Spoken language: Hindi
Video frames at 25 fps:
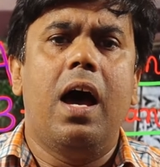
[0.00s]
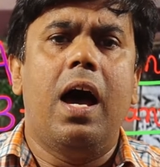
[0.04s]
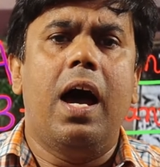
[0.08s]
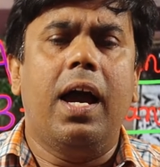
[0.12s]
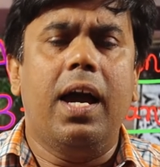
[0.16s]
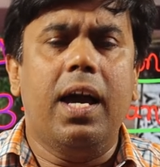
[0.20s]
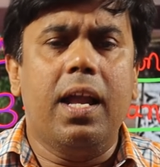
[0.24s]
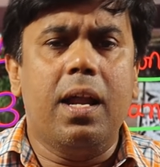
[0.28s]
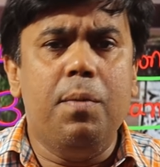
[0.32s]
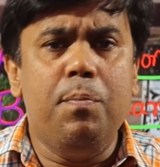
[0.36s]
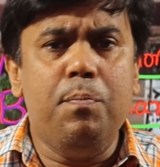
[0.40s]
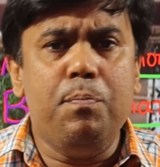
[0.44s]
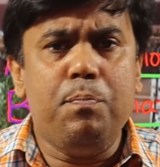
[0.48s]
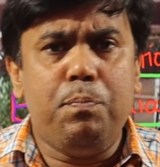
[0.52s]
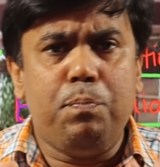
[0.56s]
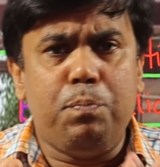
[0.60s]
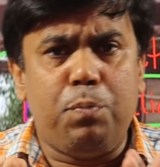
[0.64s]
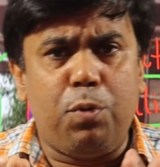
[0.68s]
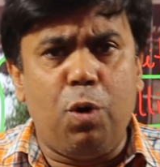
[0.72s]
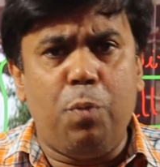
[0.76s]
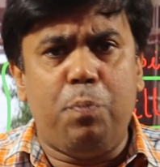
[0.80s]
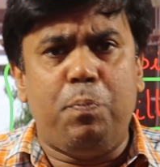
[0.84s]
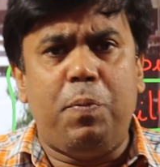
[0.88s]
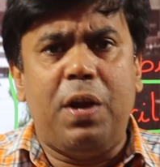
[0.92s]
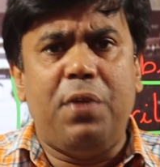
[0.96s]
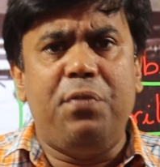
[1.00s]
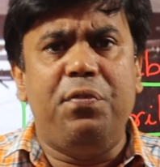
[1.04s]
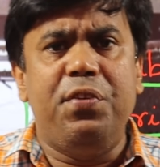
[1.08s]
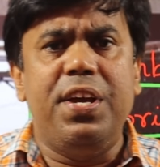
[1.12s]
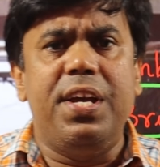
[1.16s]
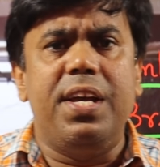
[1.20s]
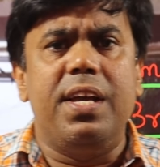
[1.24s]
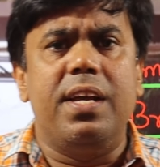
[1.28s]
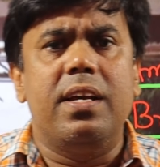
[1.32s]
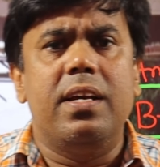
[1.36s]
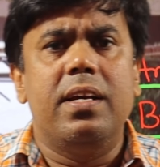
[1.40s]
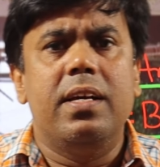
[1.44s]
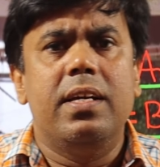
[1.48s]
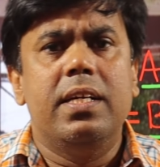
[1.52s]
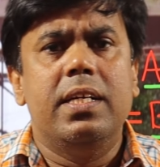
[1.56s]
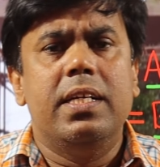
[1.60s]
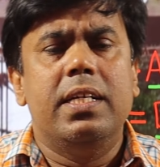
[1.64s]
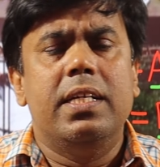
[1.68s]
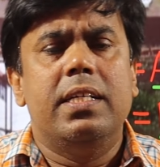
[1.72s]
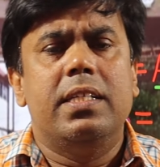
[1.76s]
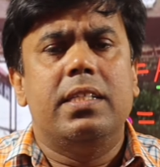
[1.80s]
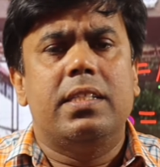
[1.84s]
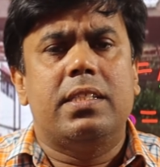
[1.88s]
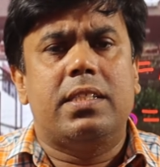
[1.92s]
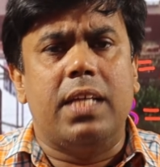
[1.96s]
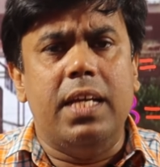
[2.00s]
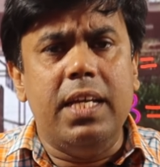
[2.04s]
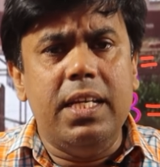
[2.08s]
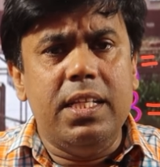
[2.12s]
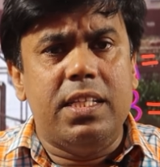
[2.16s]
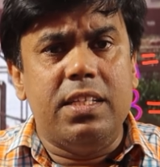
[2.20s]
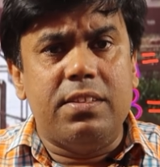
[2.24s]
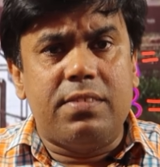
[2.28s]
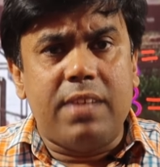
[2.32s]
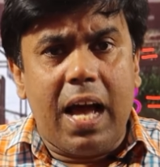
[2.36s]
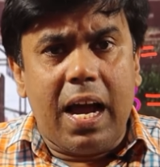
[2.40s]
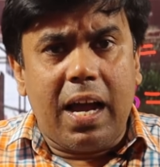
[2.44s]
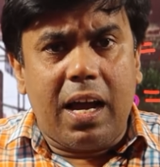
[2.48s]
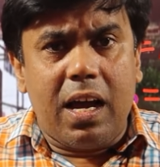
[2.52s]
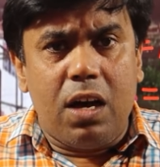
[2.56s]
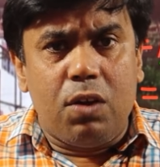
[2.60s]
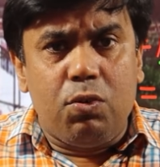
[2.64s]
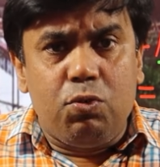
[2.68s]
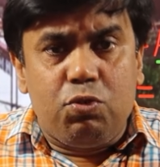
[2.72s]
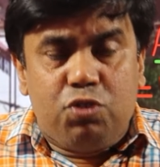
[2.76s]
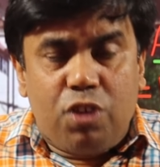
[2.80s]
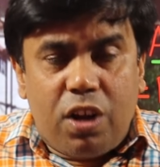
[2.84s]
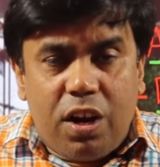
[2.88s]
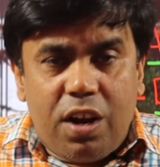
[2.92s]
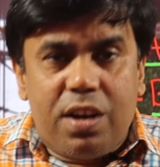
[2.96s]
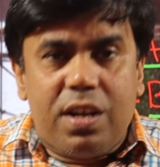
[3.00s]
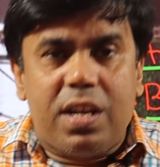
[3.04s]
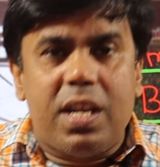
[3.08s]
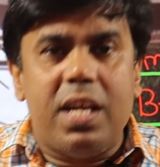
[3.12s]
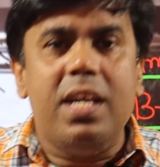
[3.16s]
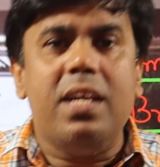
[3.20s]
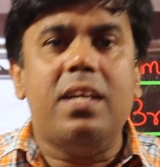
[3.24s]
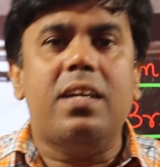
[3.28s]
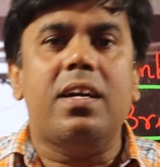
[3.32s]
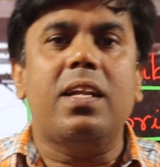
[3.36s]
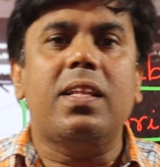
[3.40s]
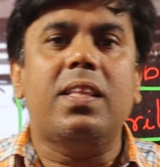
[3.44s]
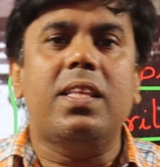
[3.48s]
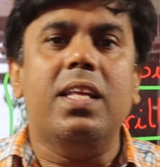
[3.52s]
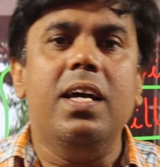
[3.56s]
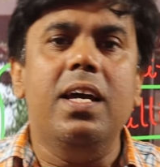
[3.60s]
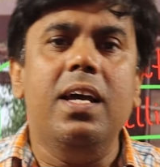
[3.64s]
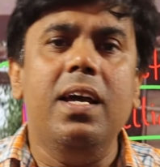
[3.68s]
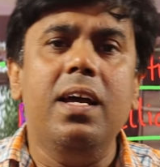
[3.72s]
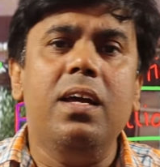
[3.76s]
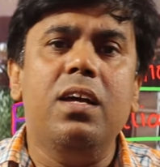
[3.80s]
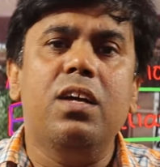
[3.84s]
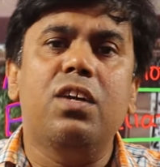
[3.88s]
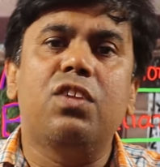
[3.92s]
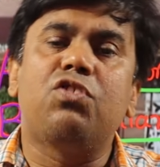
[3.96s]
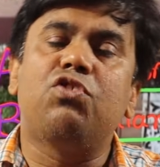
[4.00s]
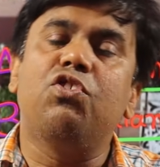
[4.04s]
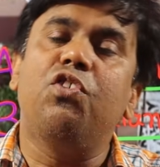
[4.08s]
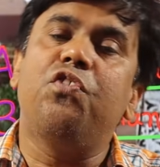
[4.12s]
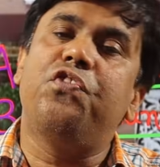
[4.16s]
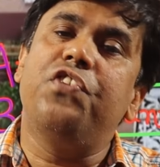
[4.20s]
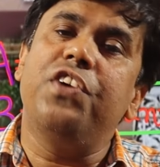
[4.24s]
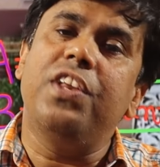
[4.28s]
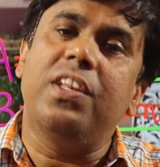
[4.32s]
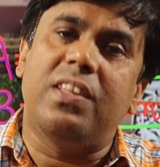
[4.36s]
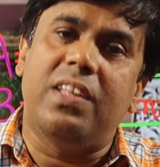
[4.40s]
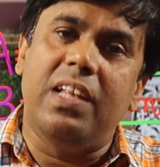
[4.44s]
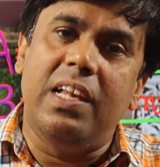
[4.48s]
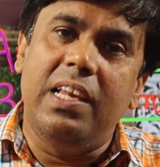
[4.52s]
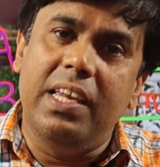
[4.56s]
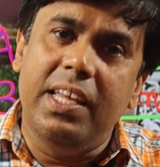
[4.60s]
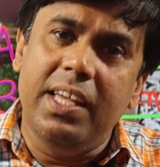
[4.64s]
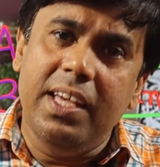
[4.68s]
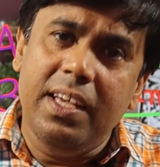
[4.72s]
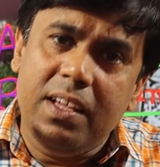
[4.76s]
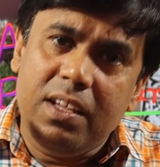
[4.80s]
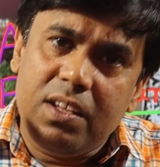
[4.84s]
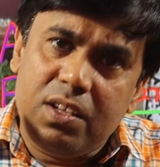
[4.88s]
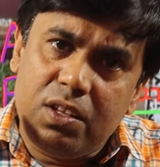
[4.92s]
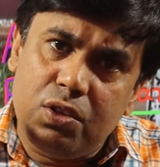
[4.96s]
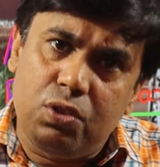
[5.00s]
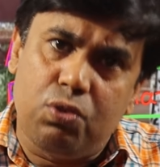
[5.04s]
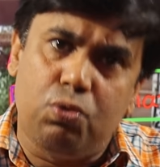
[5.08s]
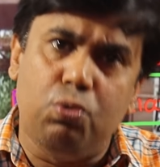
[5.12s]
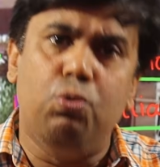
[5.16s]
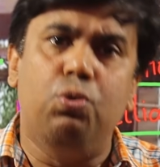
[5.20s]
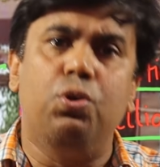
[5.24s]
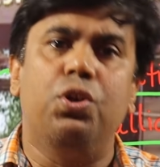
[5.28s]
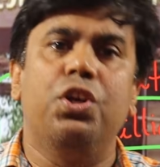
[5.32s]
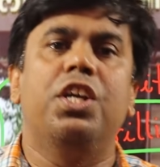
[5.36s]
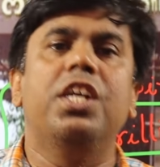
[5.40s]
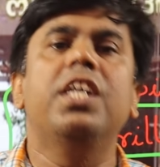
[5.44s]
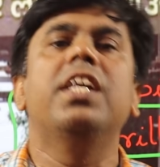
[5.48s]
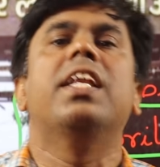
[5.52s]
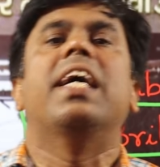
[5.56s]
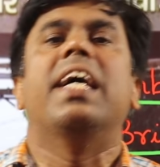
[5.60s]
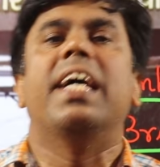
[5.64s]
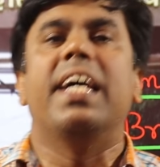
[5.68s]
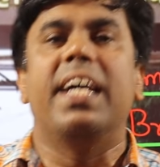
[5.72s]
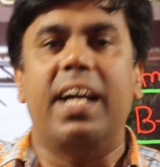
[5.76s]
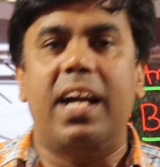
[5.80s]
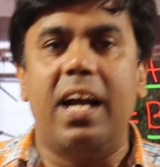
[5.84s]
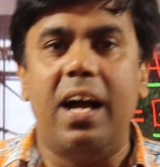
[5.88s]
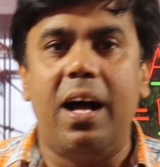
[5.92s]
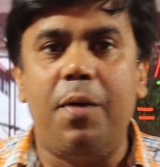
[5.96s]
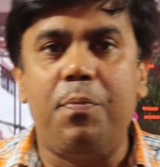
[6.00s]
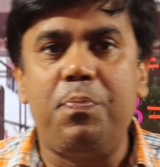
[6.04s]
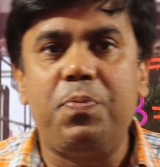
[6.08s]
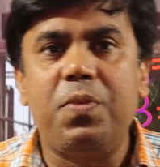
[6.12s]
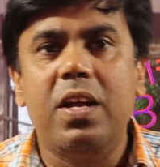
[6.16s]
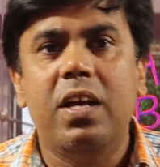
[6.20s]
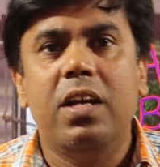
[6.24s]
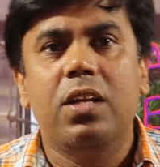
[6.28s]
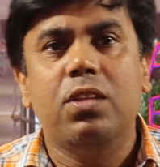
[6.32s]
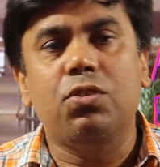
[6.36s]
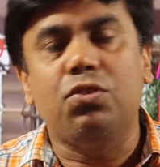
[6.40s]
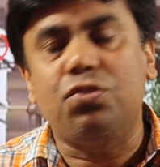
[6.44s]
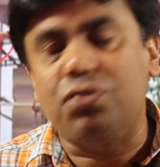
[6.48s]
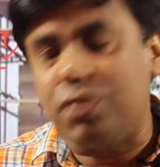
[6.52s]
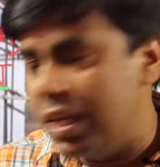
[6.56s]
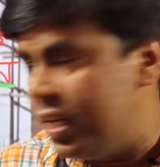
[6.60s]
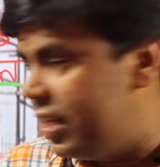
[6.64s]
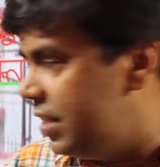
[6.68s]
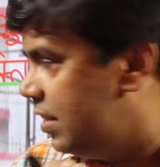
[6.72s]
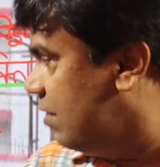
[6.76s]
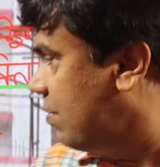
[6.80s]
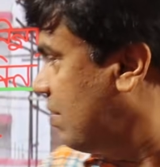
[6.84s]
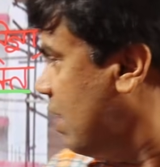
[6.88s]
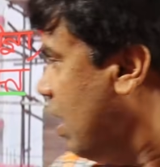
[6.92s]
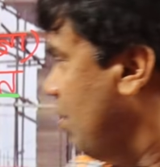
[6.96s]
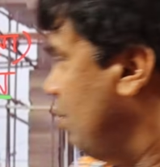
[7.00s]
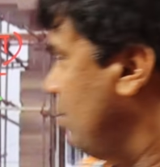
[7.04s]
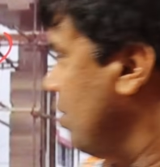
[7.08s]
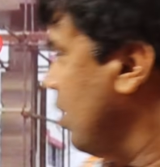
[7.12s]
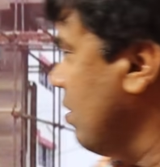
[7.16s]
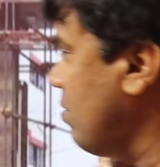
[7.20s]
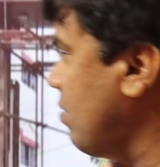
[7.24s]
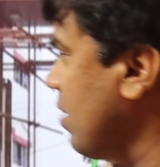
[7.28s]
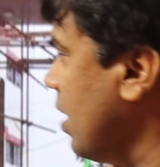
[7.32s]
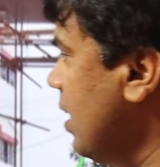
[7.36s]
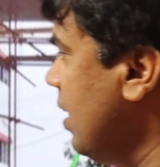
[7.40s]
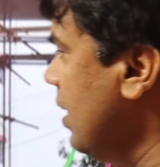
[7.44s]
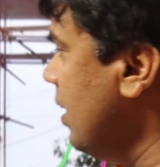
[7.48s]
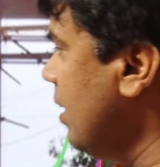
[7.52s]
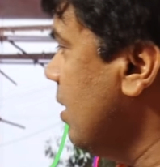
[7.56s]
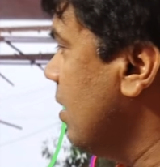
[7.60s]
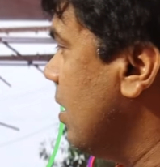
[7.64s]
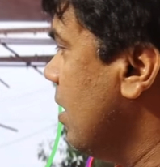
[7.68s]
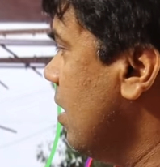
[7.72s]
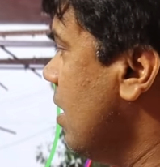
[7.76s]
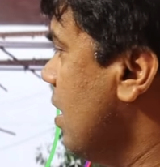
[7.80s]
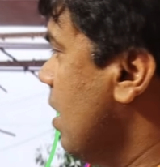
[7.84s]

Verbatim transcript: अगर हम प्रॉपर वे सही दिशा का अनुसरण नहीं करते हैं तो फिर दिल्ली दूर ही रहेगा तो सही दिशा होना चाहिए